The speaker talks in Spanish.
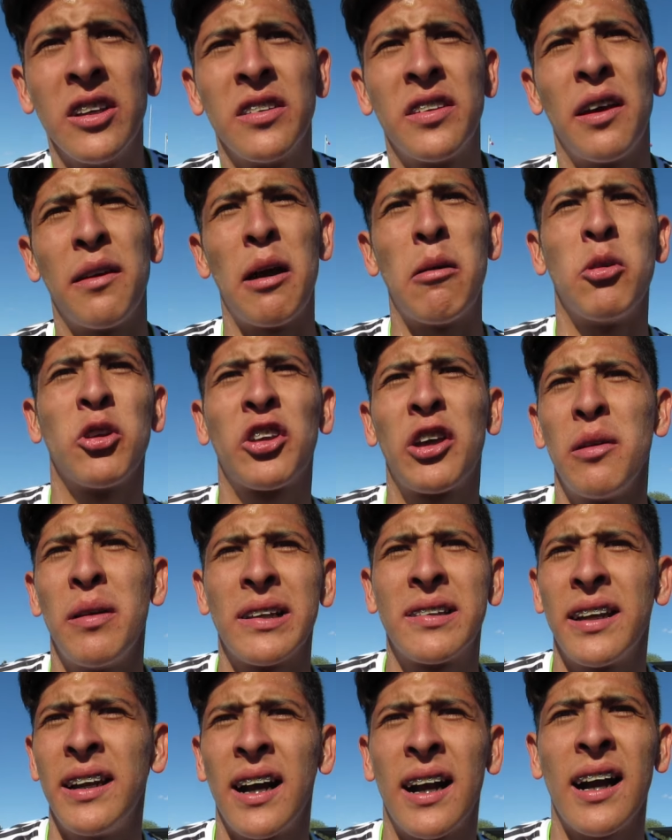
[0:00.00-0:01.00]
Sabíamos que iba a
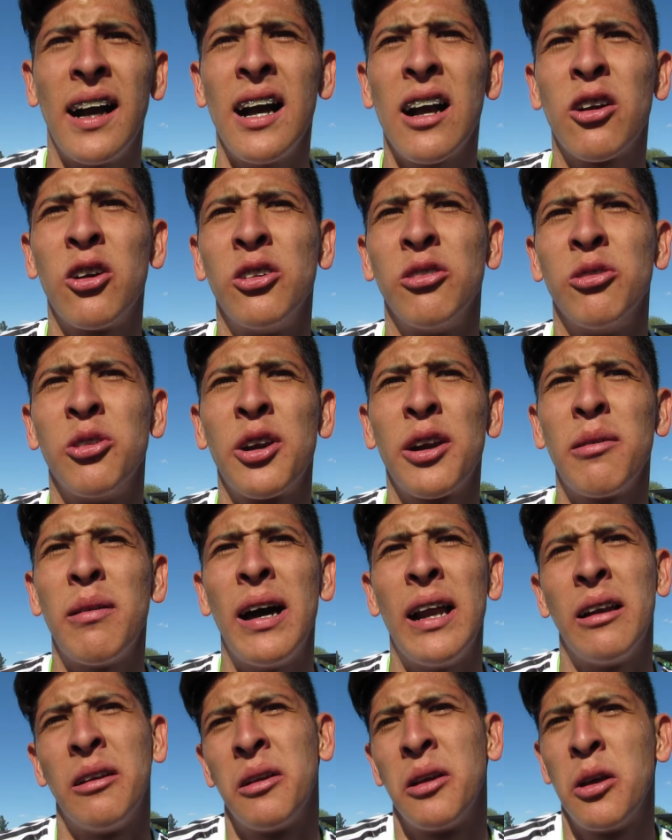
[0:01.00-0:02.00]
ser acá con un
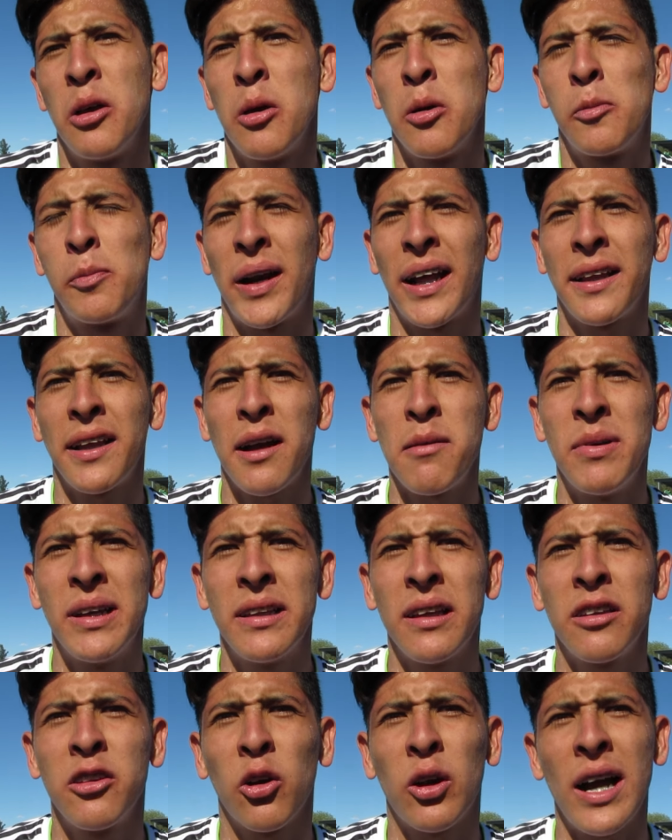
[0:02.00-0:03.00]
rival
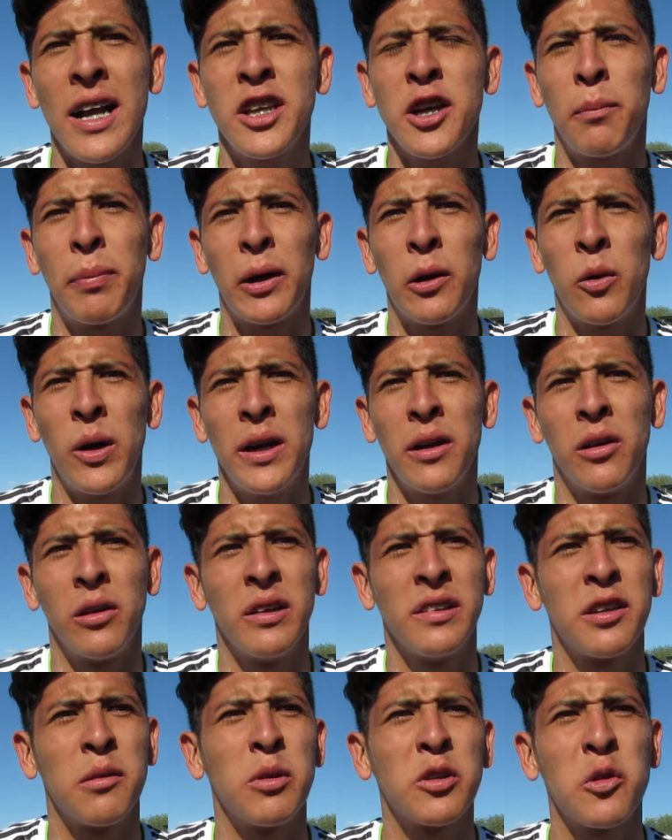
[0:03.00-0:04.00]
prácticamente en su cancha, pero bueno,
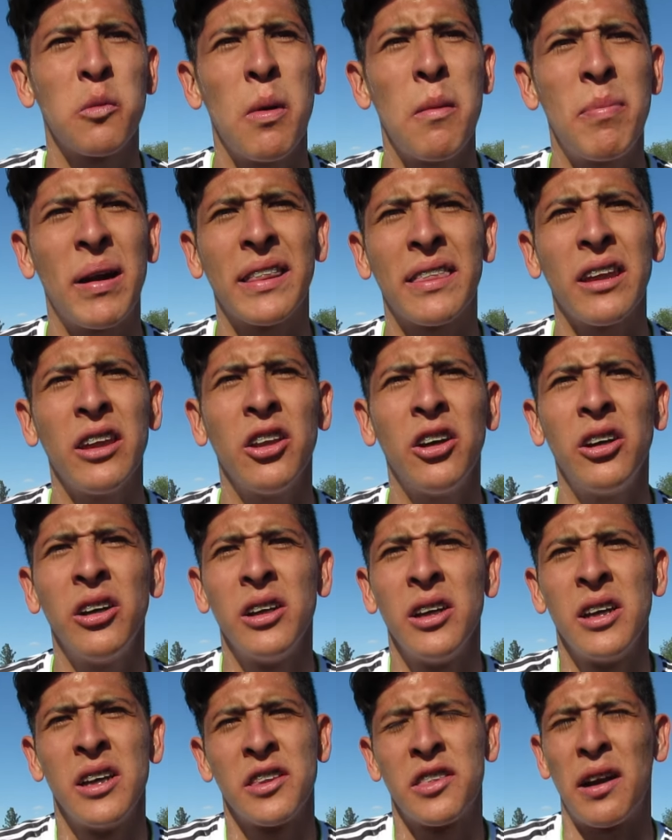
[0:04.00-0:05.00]
hicimos un buen partido,
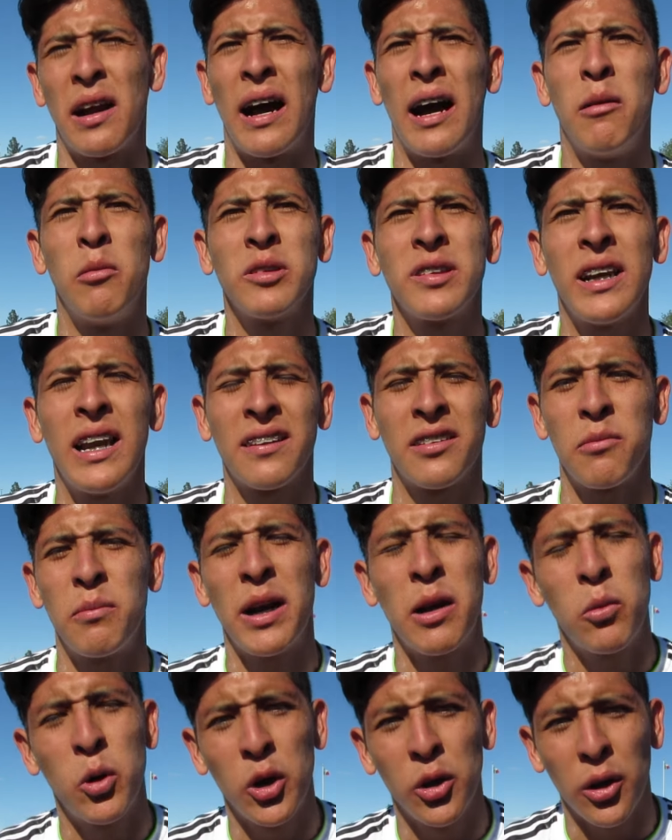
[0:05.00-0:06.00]
trabajamos en la
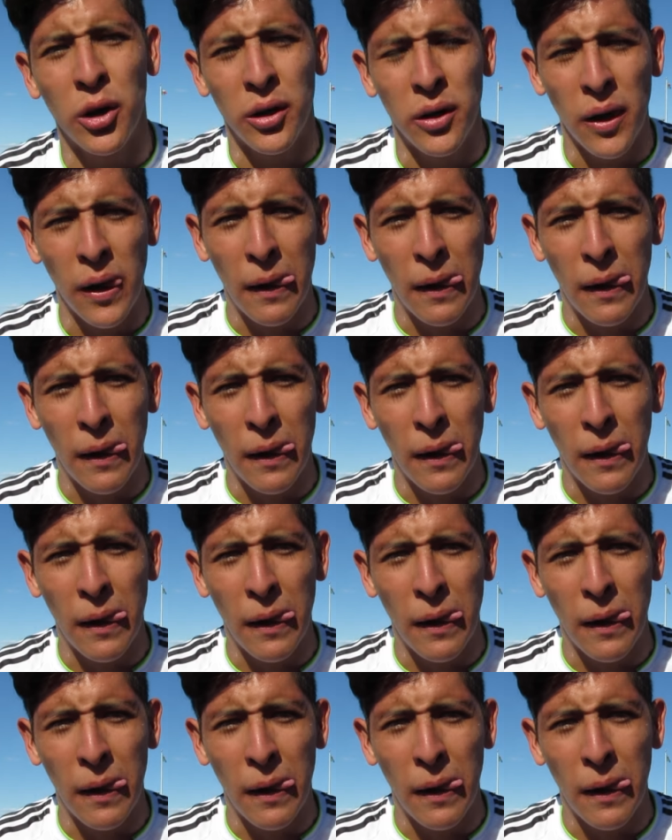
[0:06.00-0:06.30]
semana muy duro.